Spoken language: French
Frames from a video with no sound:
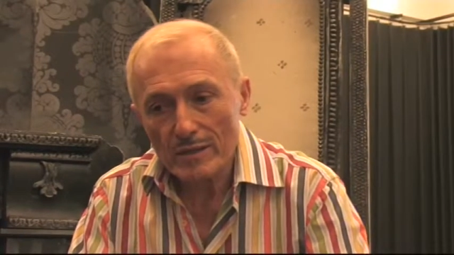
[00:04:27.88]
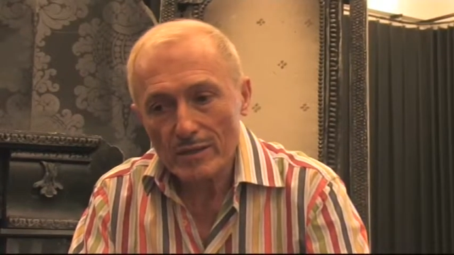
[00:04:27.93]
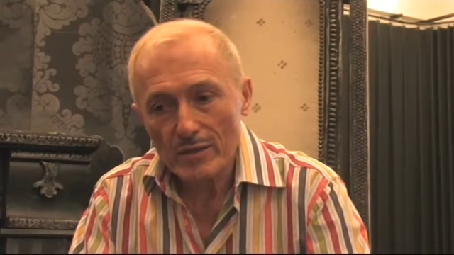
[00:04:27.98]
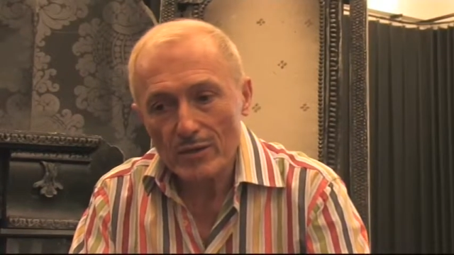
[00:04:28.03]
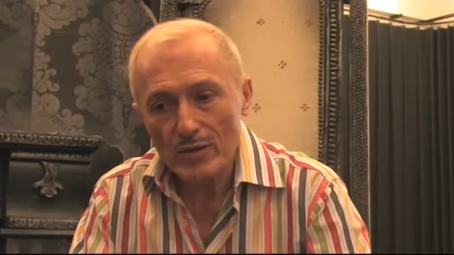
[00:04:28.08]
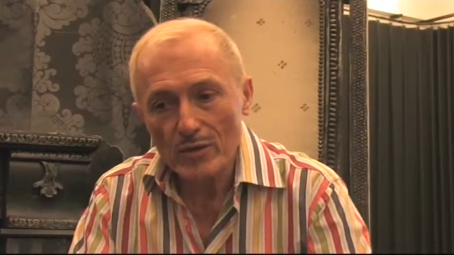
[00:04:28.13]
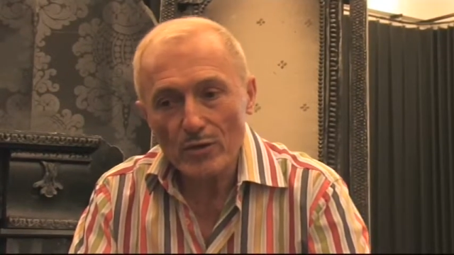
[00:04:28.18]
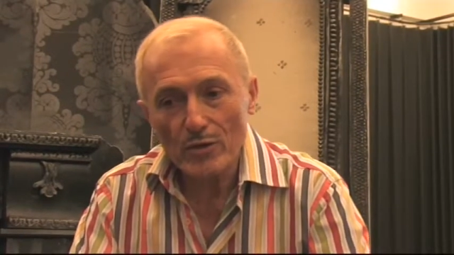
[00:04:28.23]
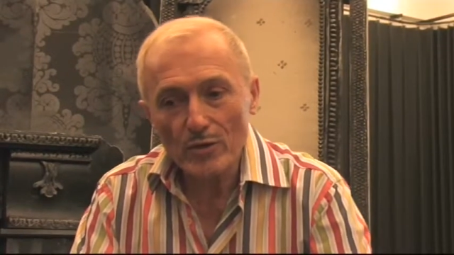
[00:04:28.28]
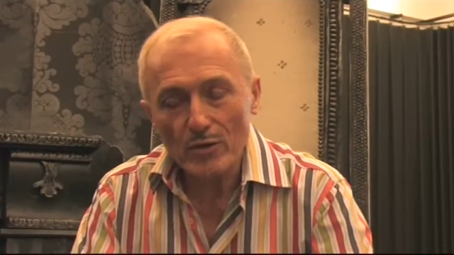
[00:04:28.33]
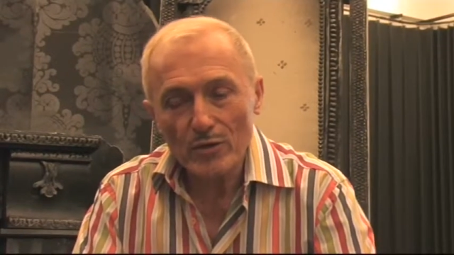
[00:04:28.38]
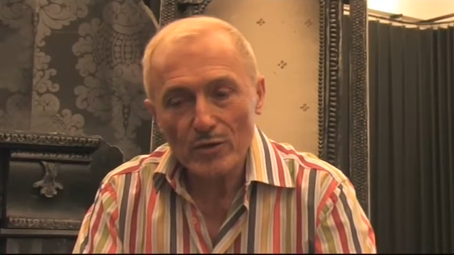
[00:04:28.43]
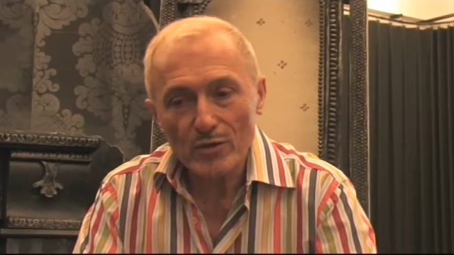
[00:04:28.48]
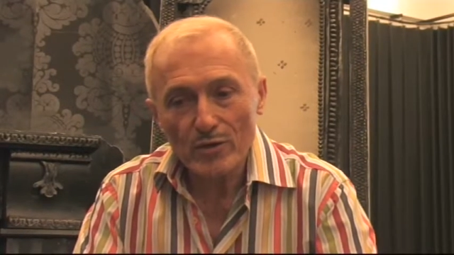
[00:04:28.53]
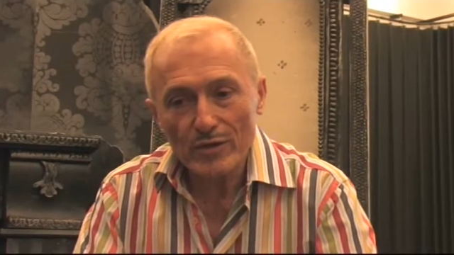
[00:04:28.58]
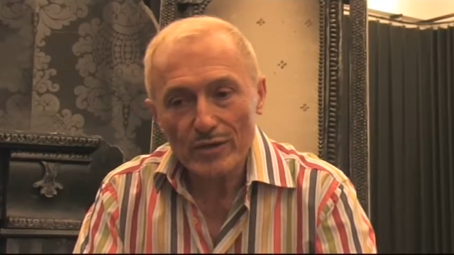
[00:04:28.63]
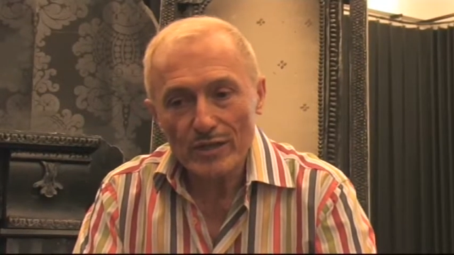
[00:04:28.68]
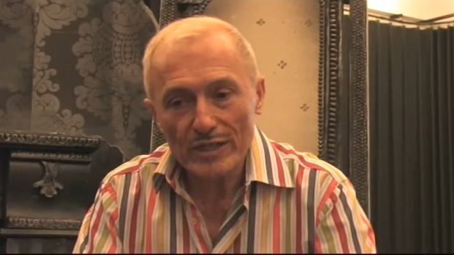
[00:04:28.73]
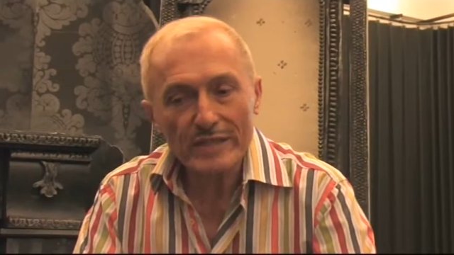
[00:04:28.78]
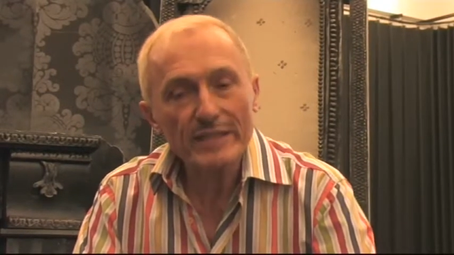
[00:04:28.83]

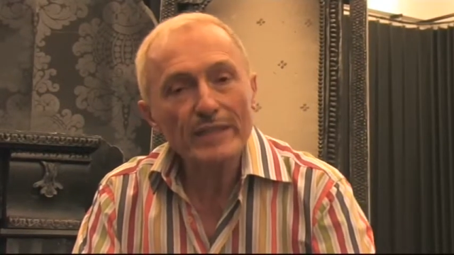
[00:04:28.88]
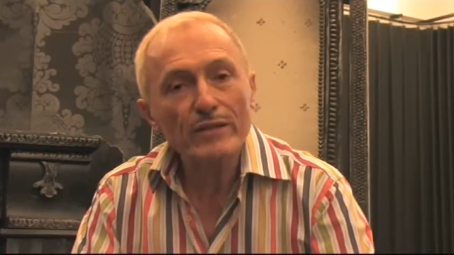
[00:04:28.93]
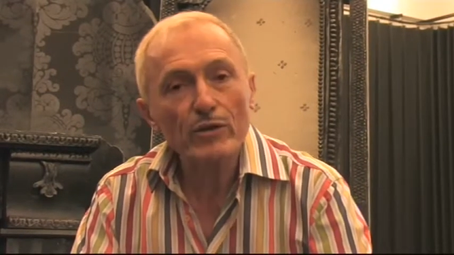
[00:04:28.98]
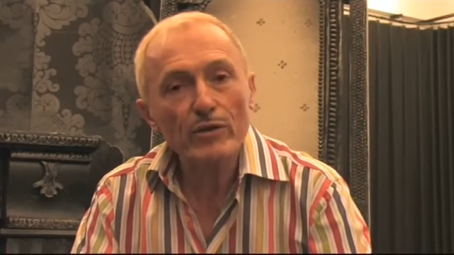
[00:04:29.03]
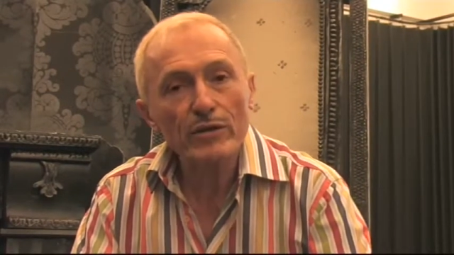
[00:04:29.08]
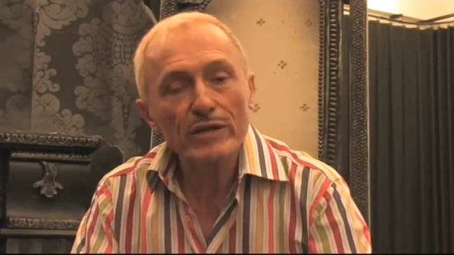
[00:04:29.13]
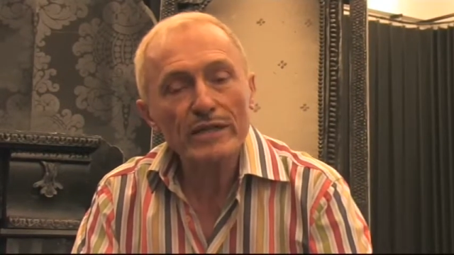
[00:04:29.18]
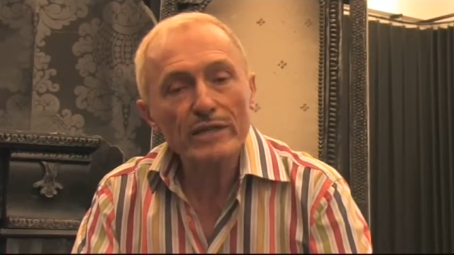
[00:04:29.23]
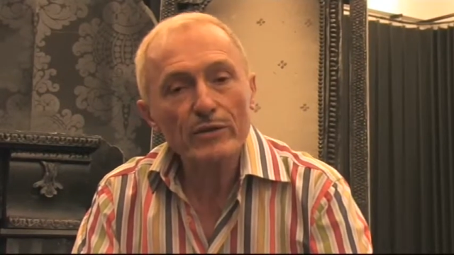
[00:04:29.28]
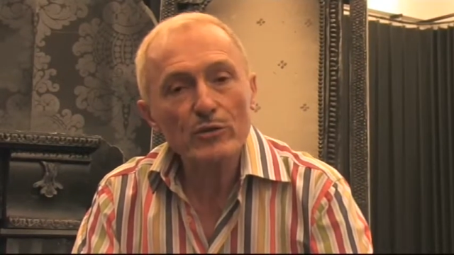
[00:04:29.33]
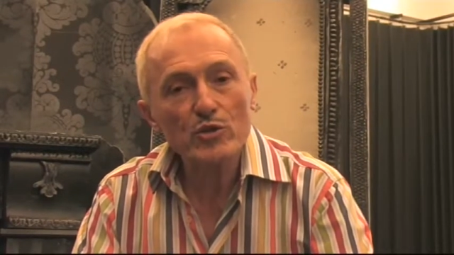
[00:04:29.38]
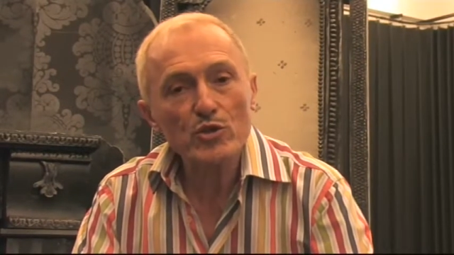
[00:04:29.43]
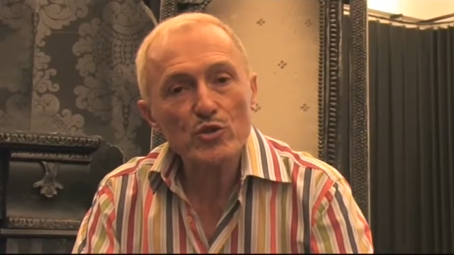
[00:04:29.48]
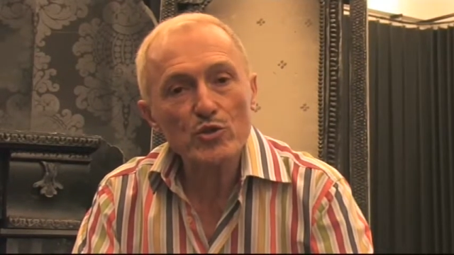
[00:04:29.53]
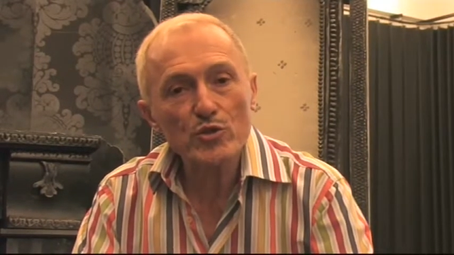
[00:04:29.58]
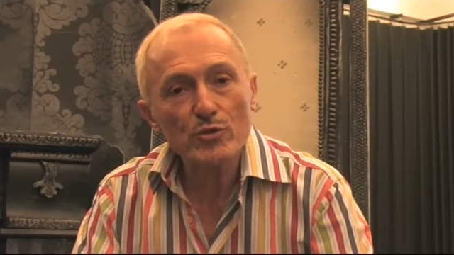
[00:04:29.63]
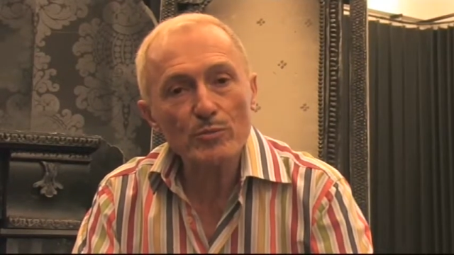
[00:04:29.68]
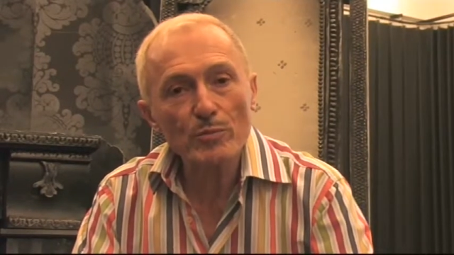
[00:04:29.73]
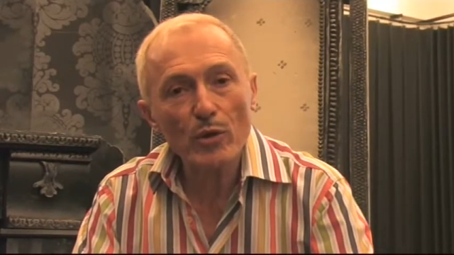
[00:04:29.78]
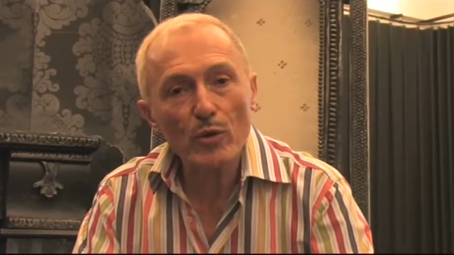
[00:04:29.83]
le, les décors et les
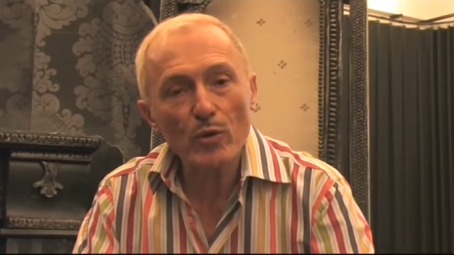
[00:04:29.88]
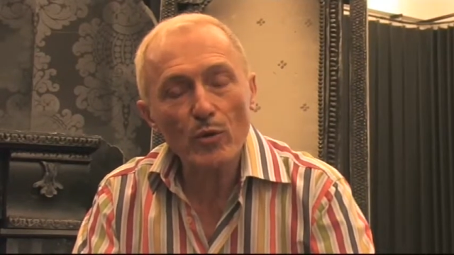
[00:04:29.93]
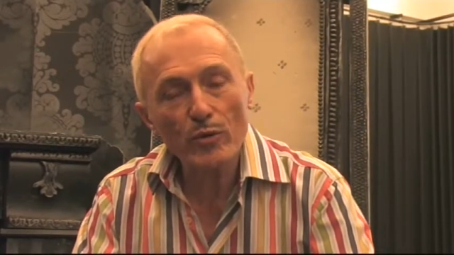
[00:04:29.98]
costumes